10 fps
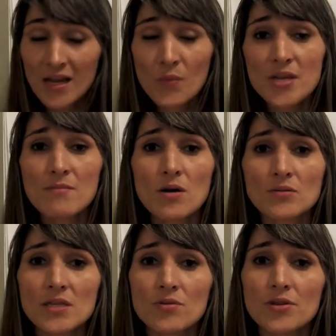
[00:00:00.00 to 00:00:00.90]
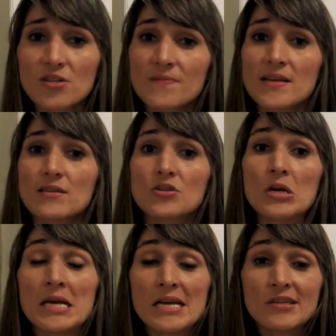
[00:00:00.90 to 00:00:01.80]
É um animalzinho que às
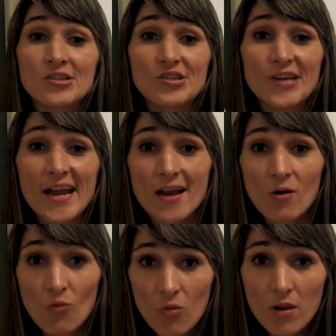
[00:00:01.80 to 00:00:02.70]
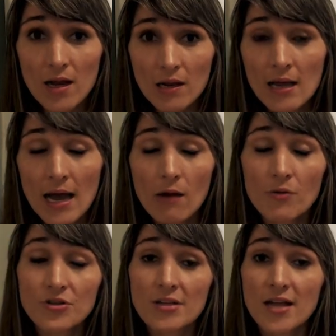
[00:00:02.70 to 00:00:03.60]
vezes desregula a
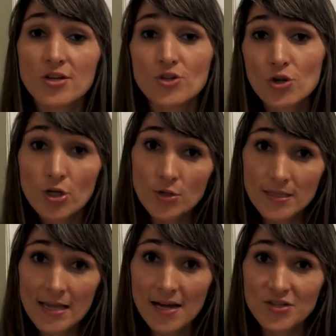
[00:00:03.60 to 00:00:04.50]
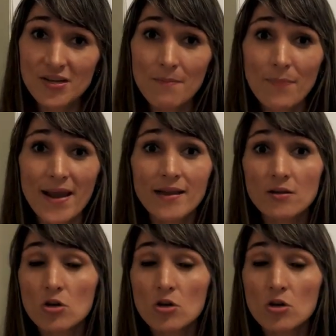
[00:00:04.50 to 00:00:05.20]
quantidade de oleosidade na pele,